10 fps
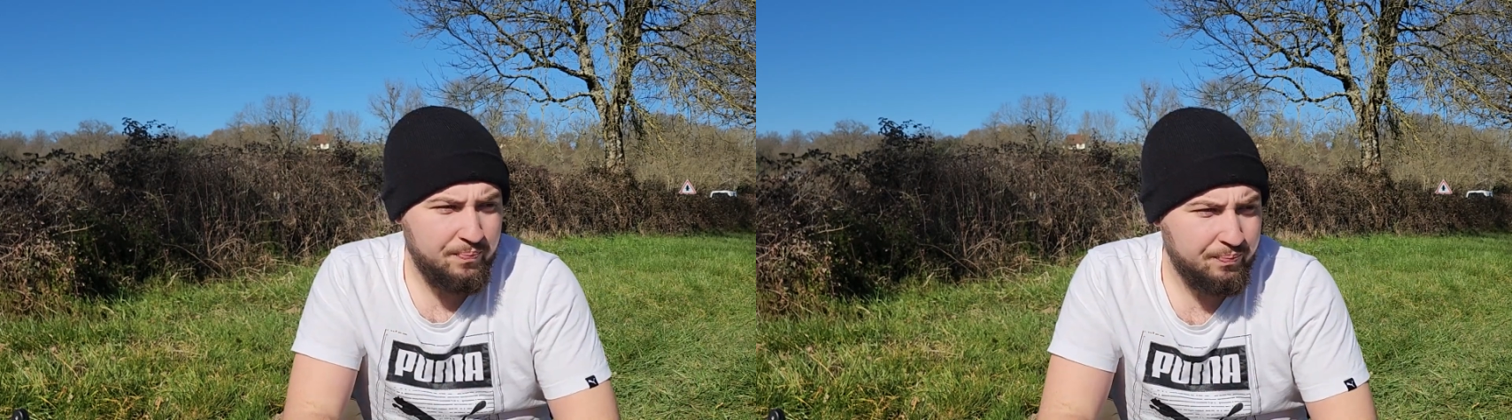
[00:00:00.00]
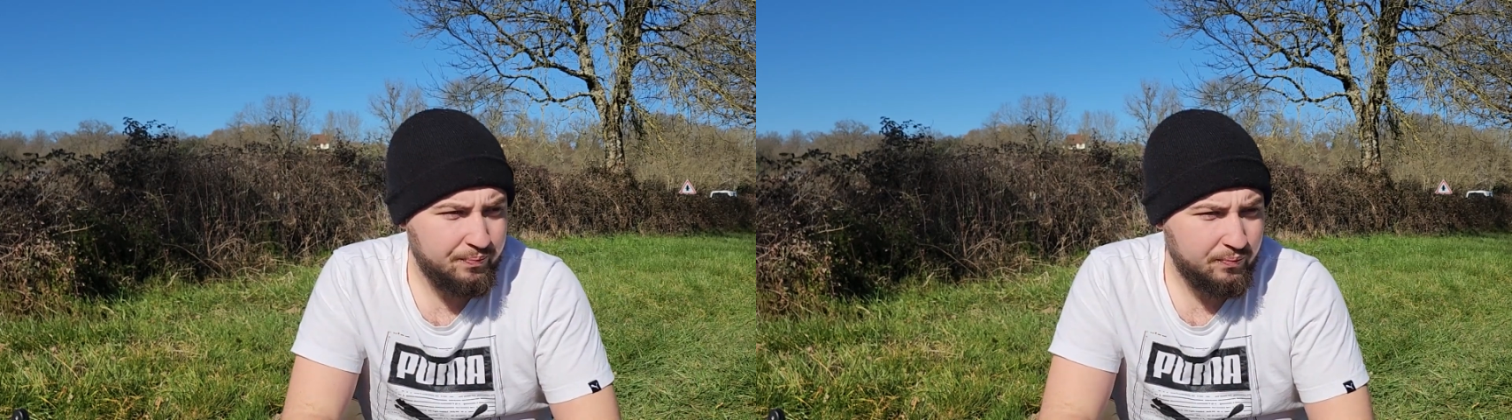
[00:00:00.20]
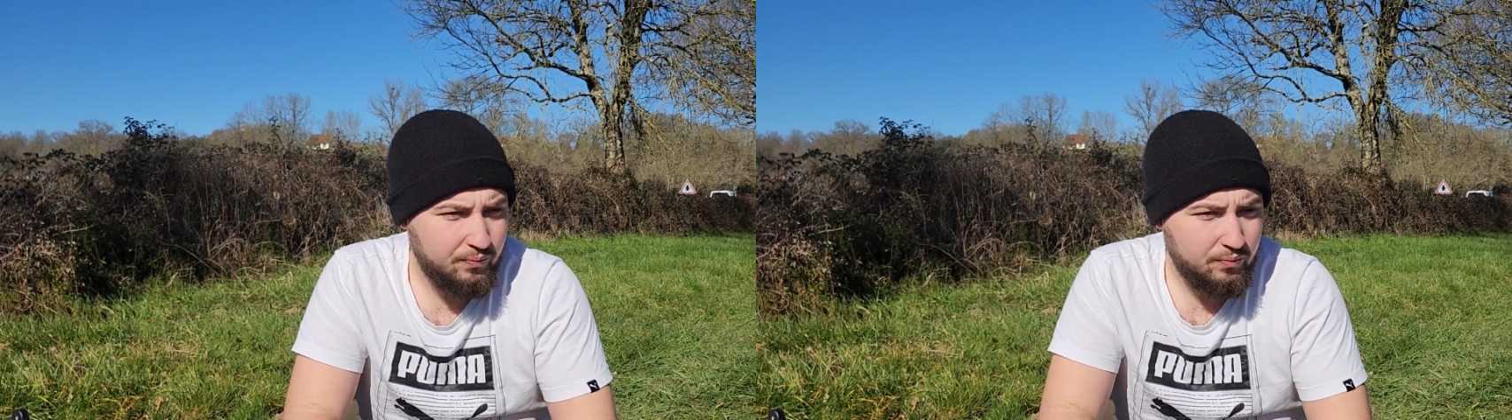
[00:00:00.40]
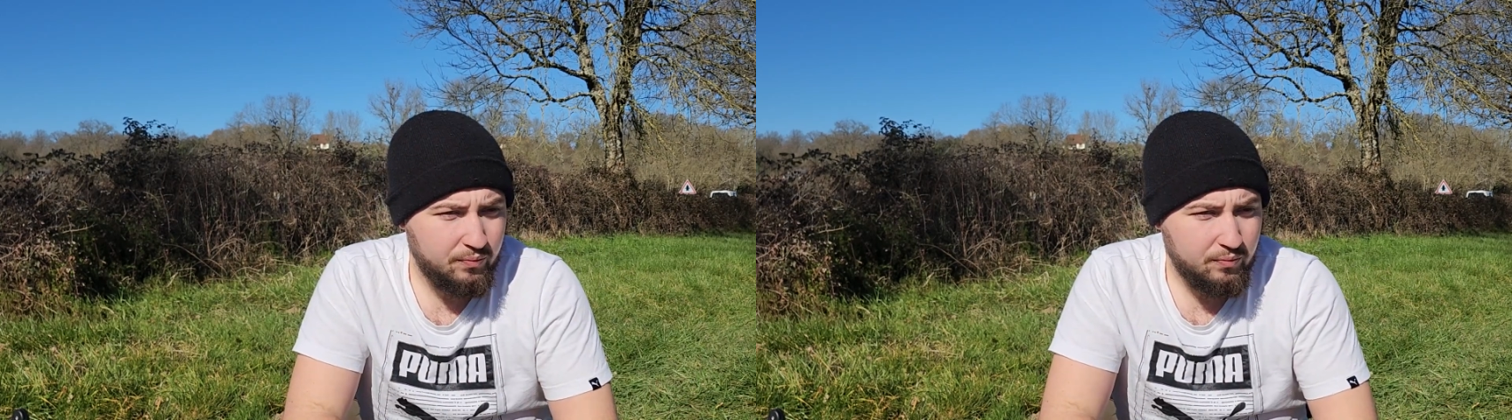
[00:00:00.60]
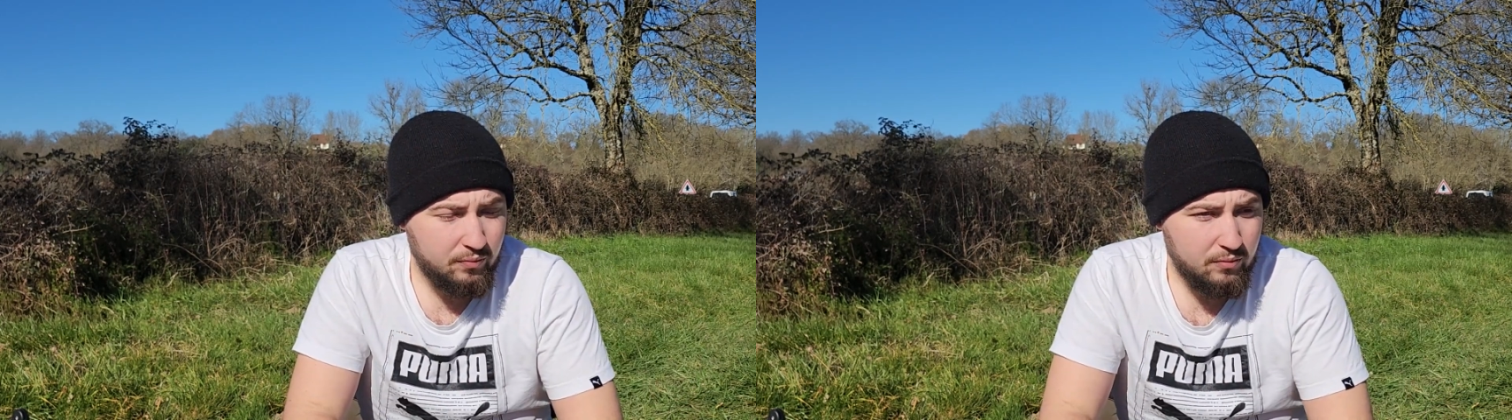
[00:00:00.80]

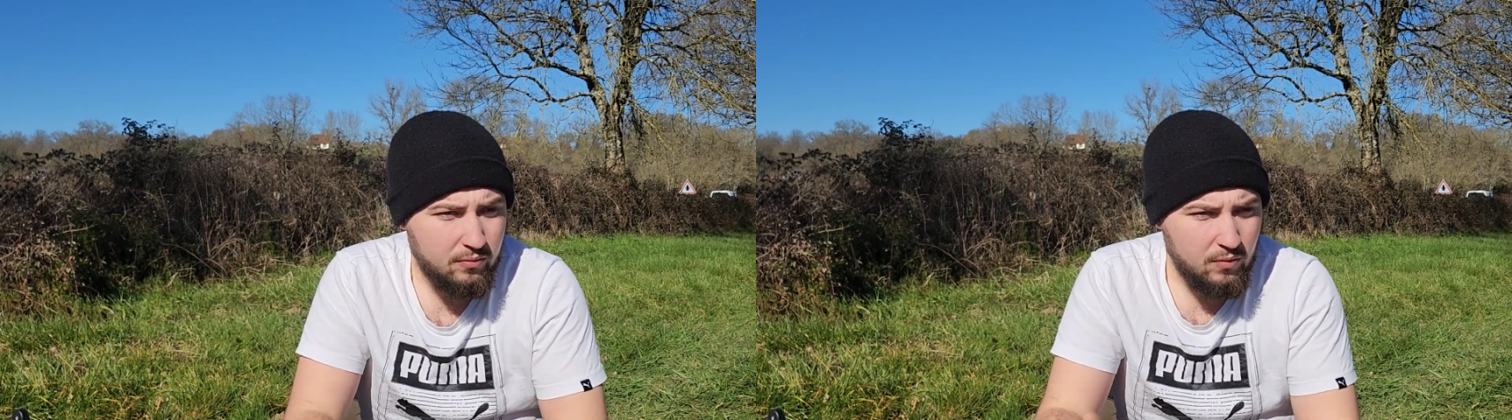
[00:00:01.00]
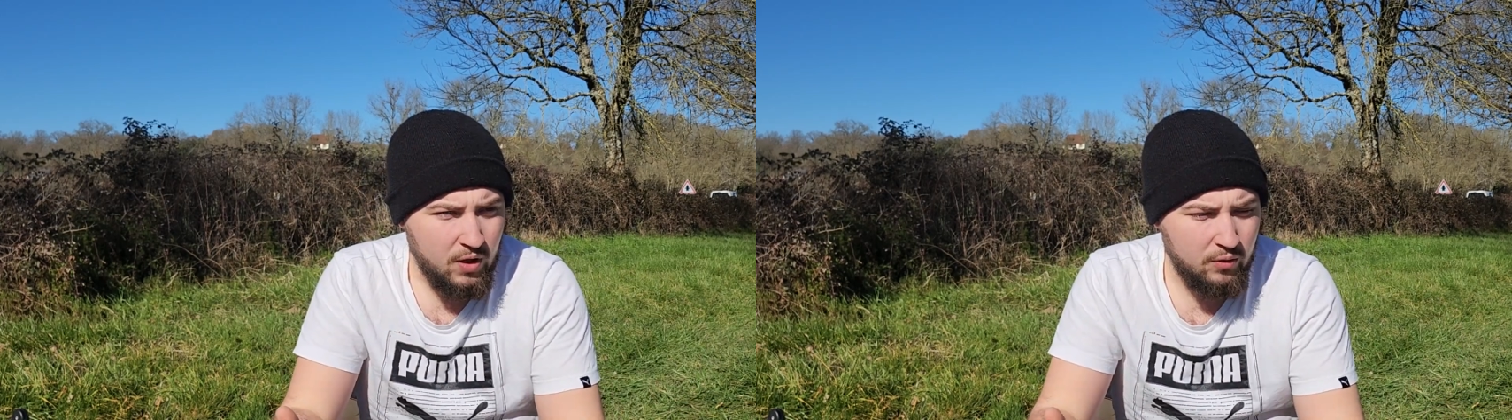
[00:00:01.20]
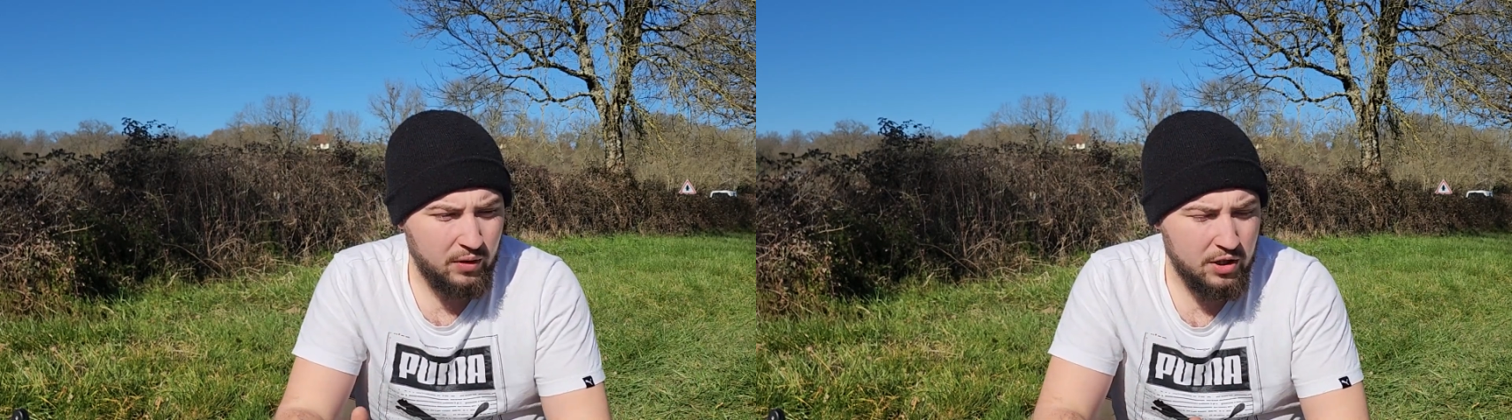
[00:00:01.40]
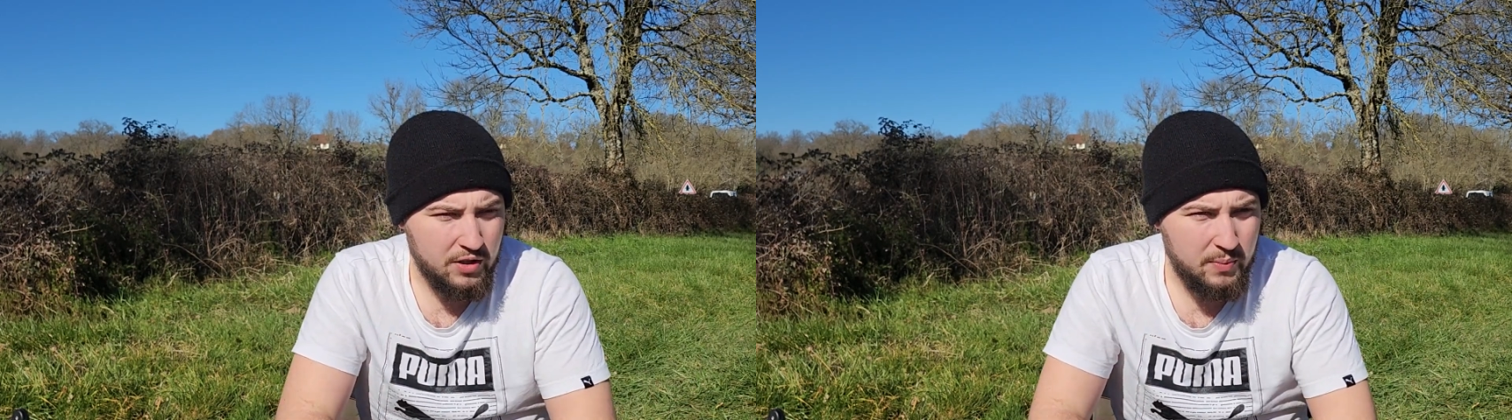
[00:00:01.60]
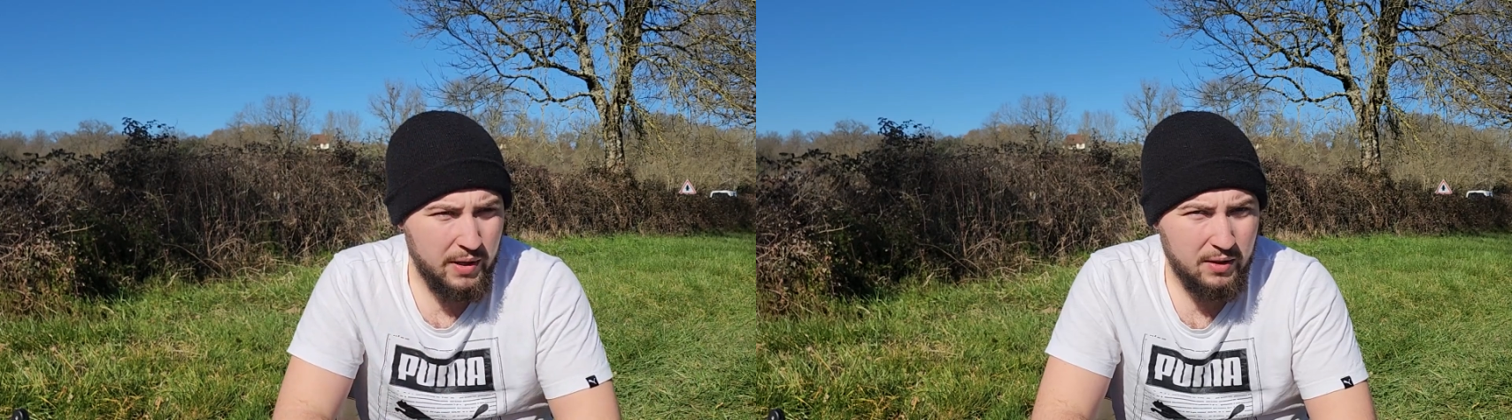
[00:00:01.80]
En tout cas,
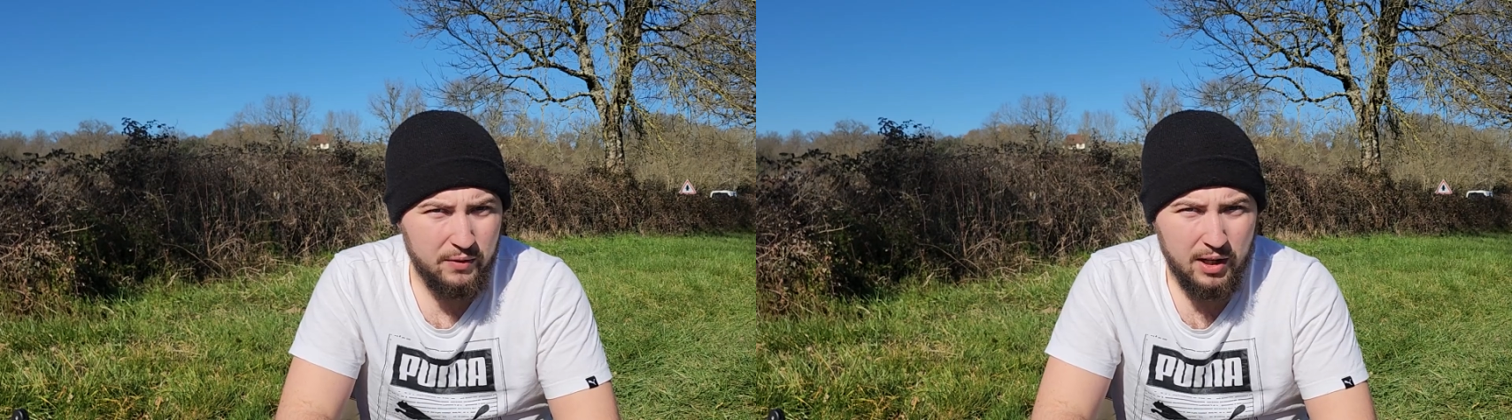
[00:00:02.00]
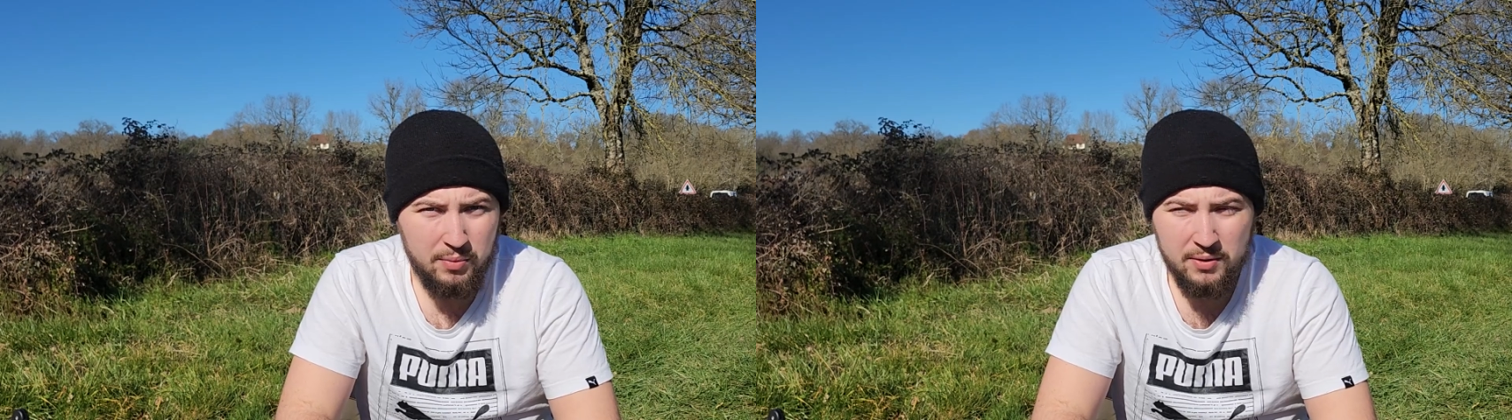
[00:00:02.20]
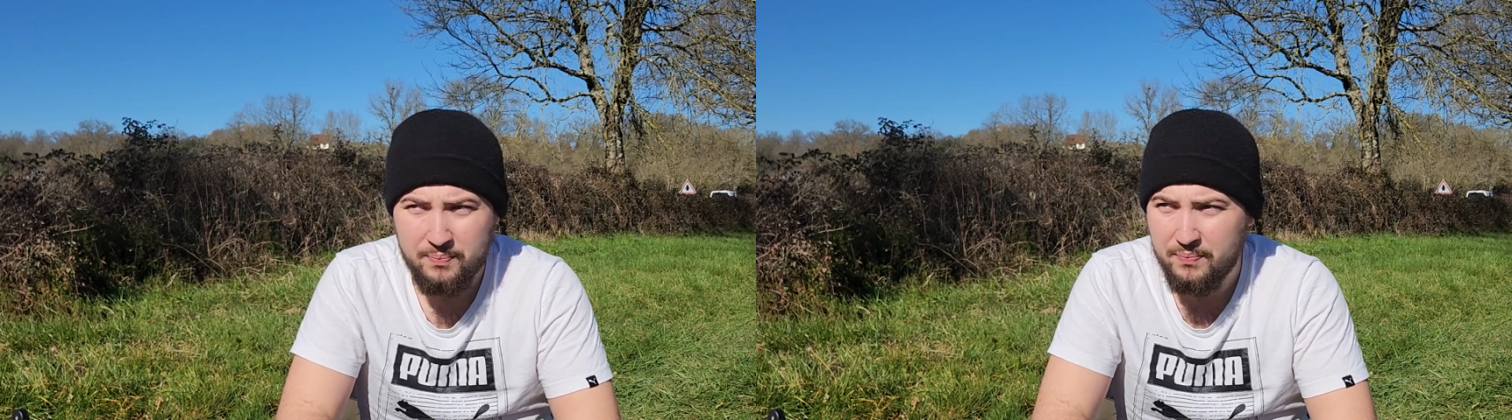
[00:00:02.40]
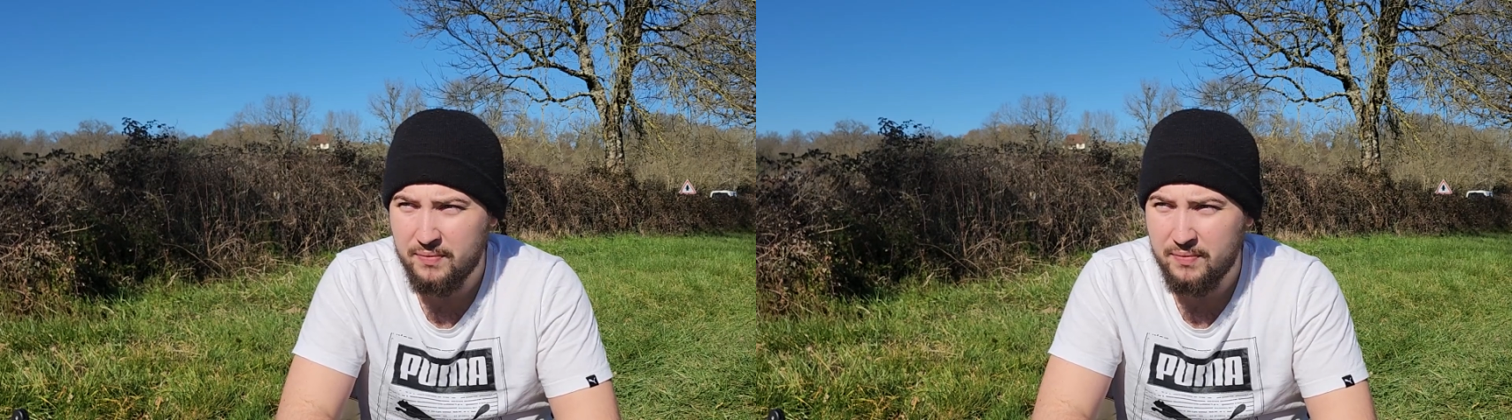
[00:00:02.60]
j'espère, on verra bien.